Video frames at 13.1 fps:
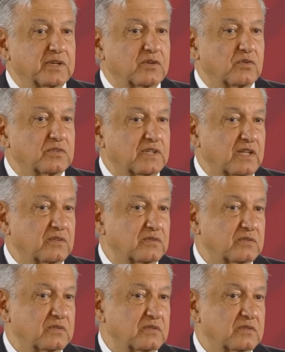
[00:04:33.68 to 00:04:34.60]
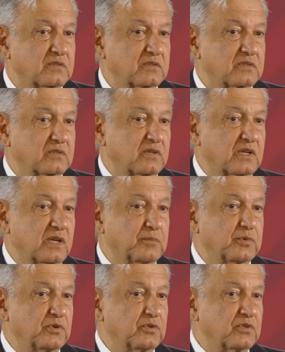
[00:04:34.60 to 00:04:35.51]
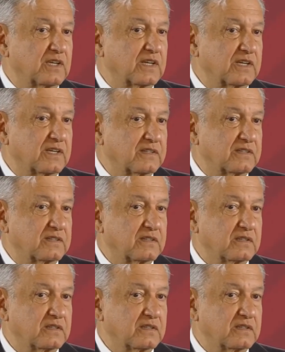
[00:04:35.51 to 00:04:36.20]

he contado con el apoyo de la gente.